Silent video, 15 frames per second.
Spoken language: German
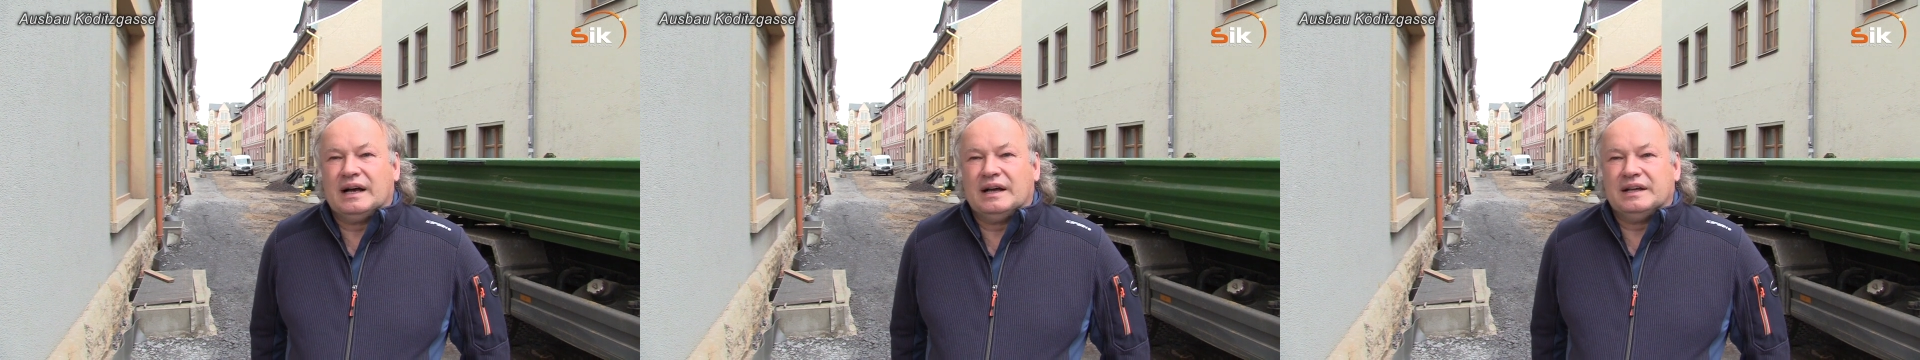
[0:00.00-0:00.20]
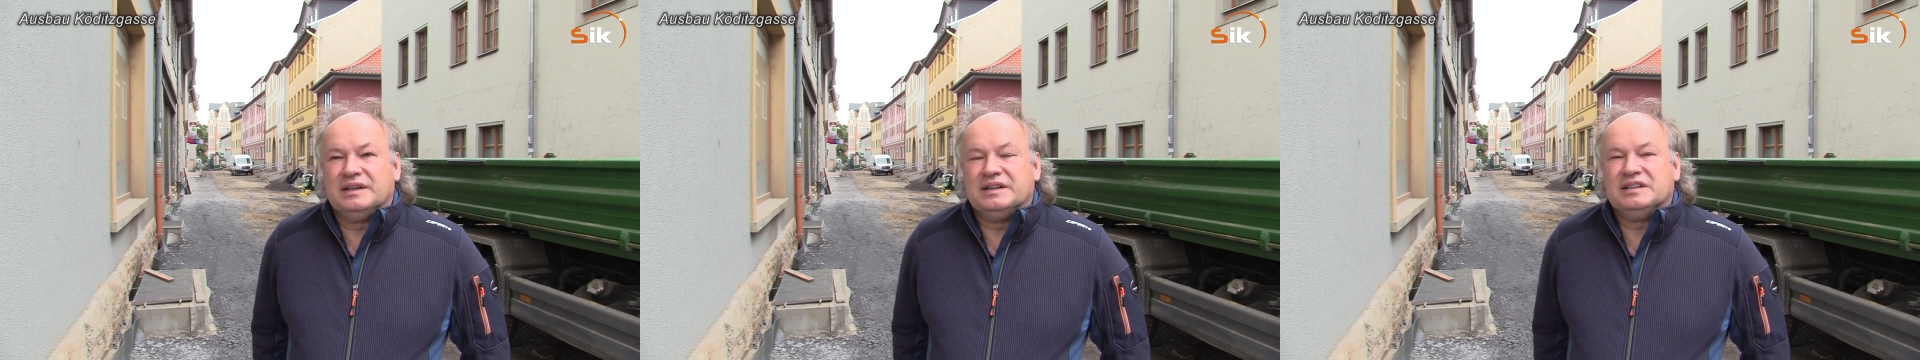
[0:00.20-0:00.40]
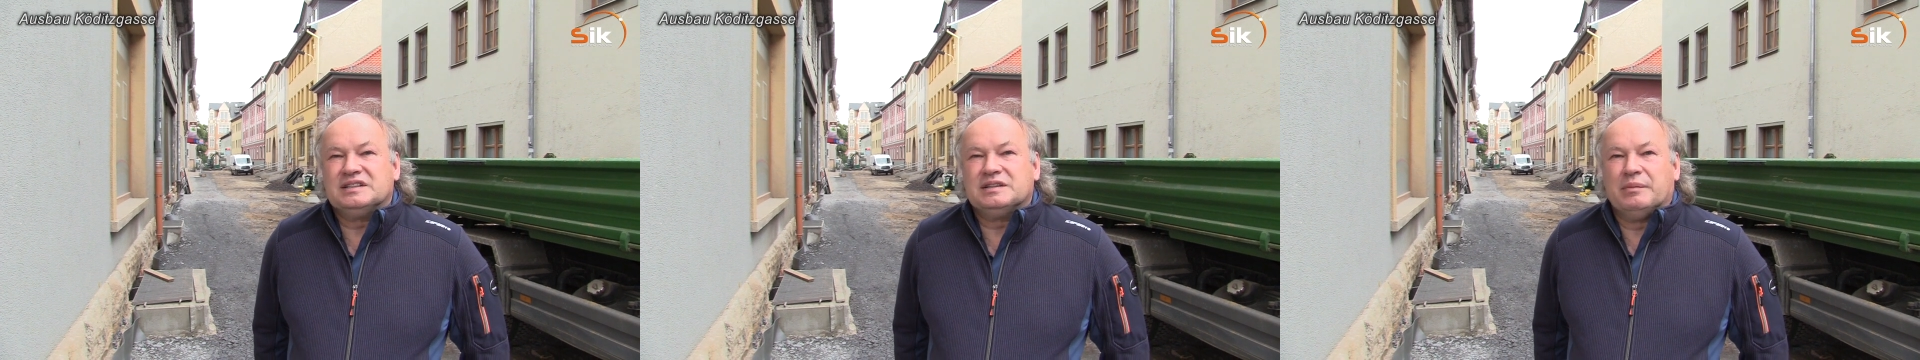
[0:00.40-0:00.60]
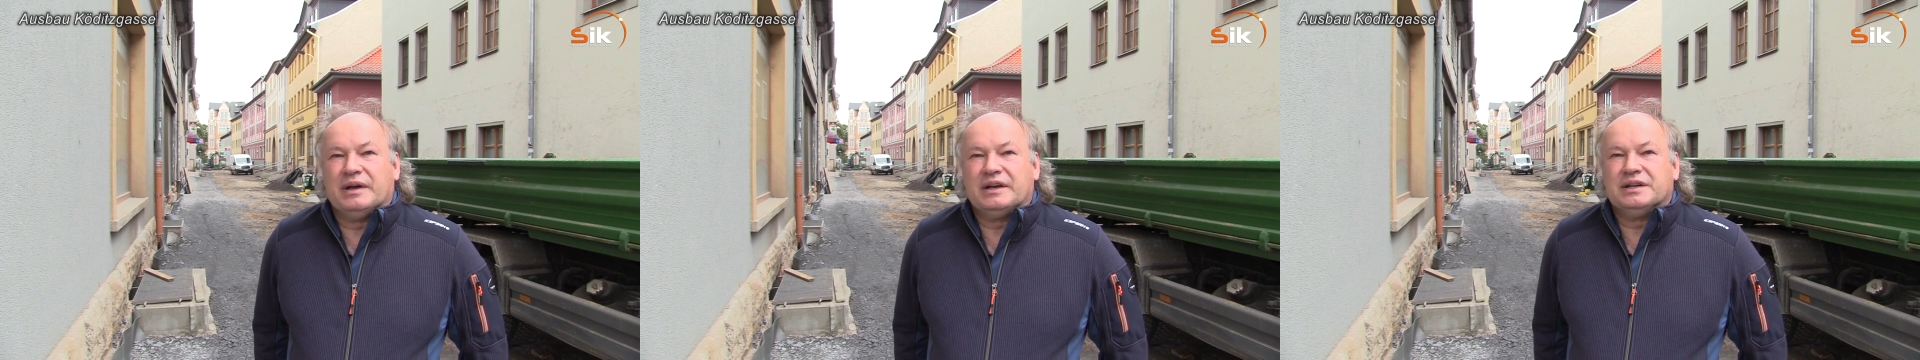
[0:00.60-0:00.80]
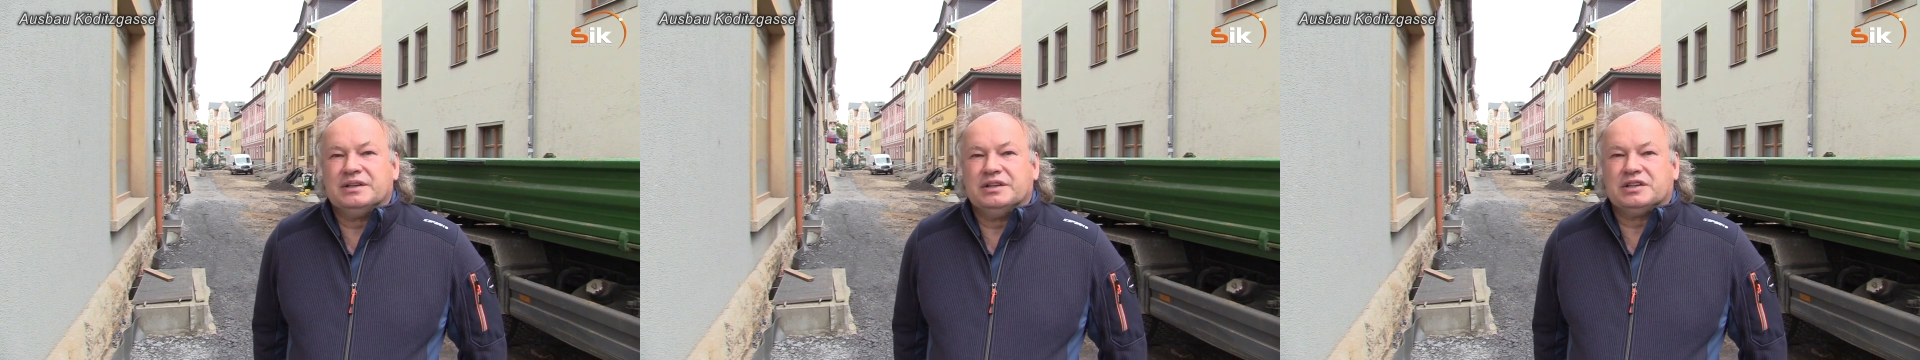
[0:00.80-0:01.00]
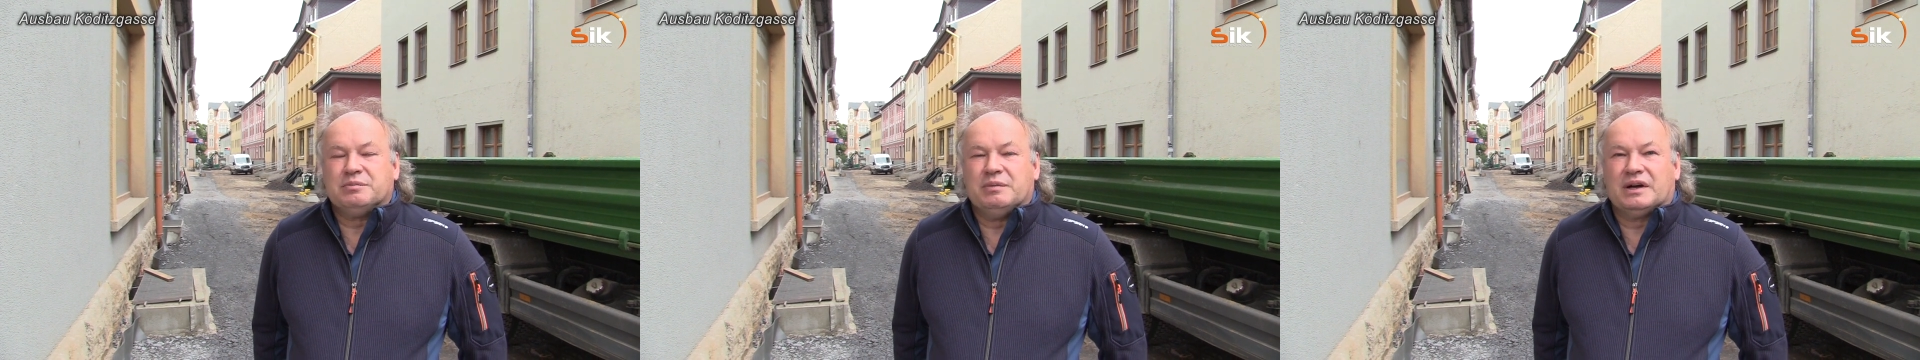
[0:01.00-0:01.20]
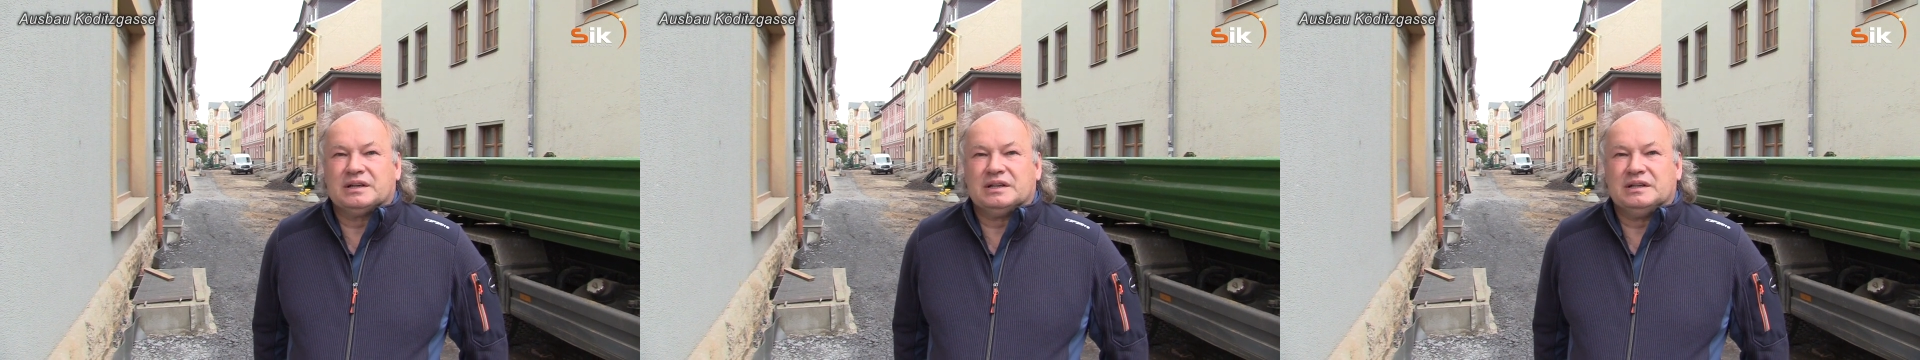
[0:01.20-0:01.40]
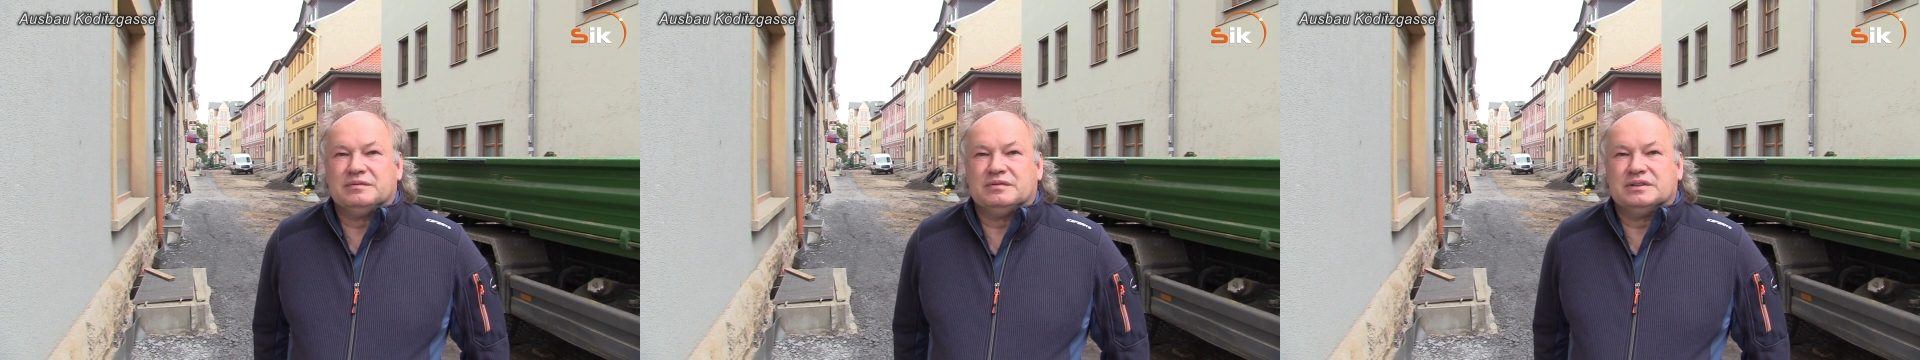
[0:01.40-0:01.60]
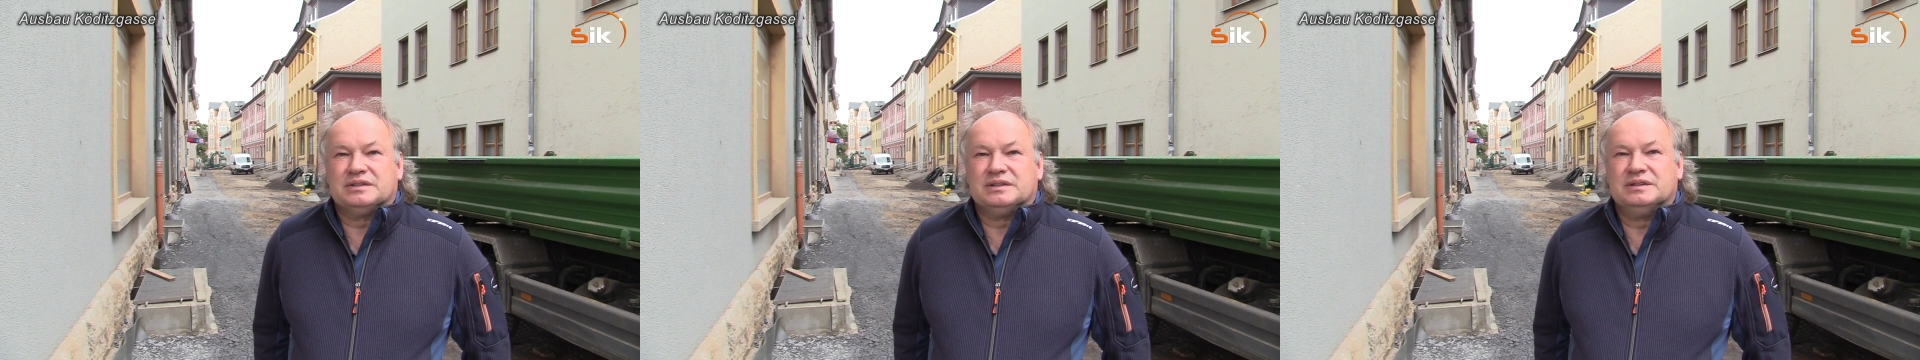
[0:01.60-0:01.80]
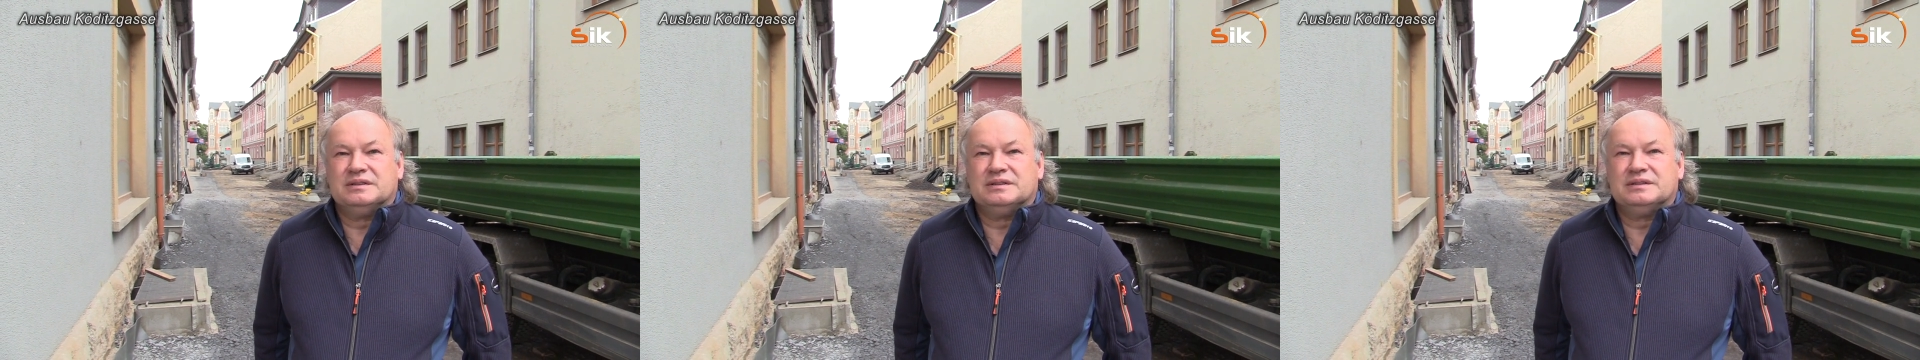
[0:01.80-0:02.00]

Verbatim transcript: in dieser Menge nicht mehr geliefert.